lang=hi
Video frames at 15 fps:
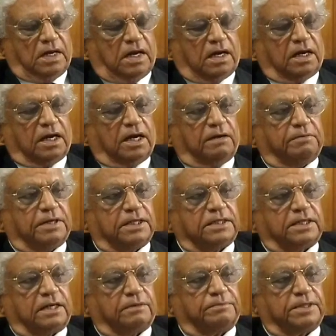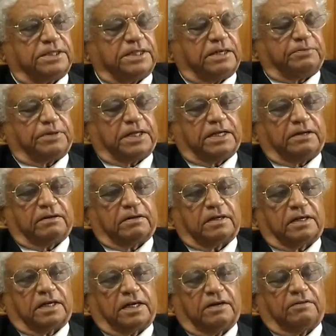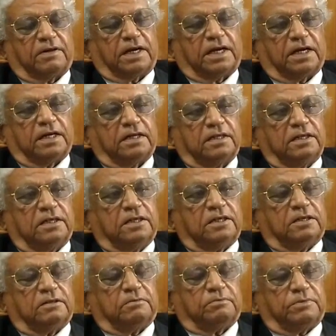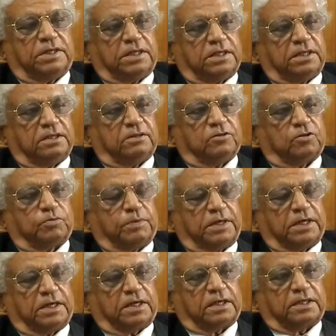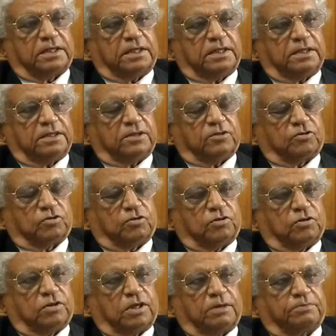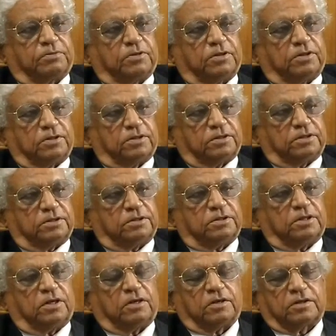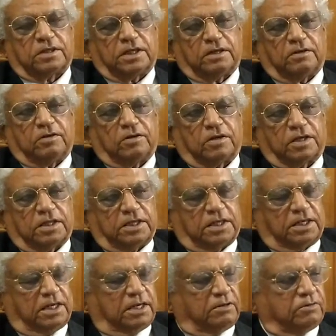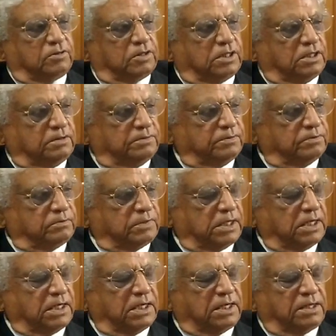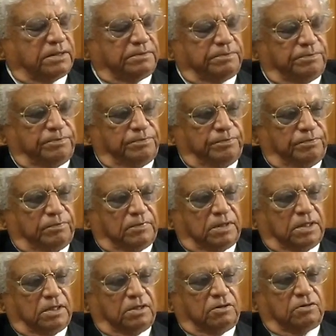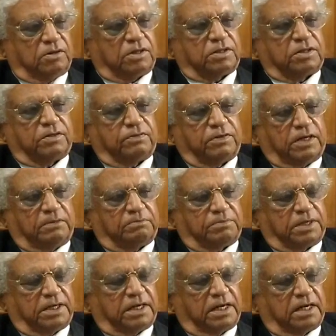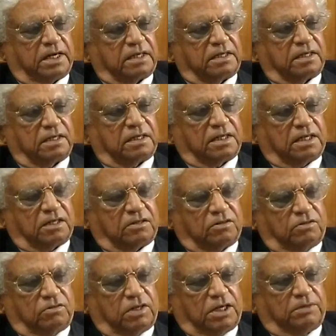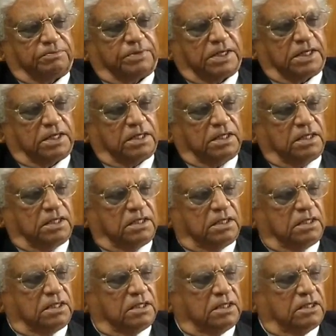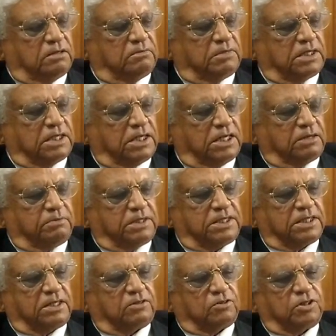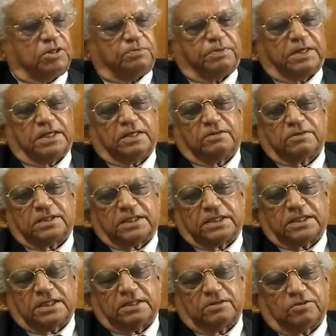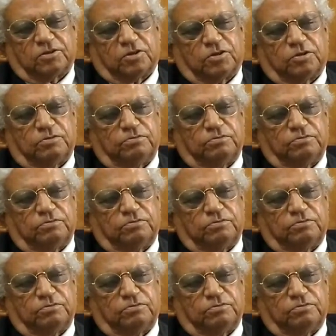तो अगर आप आजकल बचिया पैदा करने वाला बीज उत्पन्न करते हैं तो आपको बहुत और अधिक लाभ होगा मैं यूनिवर्सिटी फार्म पर डायरेक्टर था तो वहाँ पे मतलब एक बच्चा रोज ही पैदा होता था तो